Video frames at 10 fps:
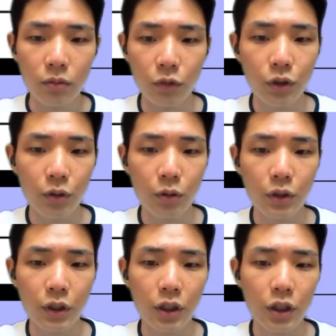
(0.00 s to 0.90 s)
무심코
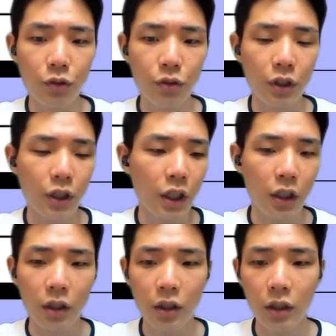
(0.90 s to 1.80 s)
지나칠 수 있는데
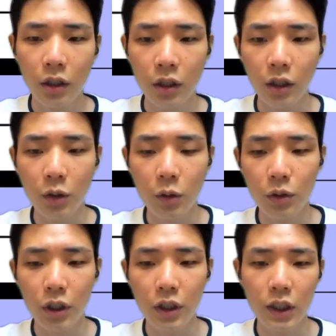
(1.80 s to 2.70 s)
이
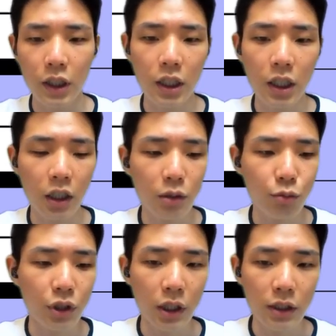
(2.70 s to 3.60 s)
코드에는 사실 한 가지
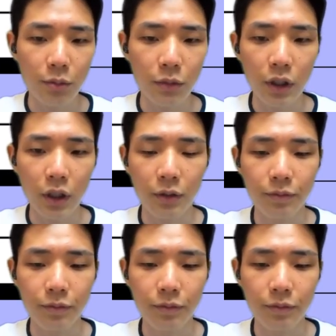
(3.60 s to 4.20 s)
문제가 있습니다.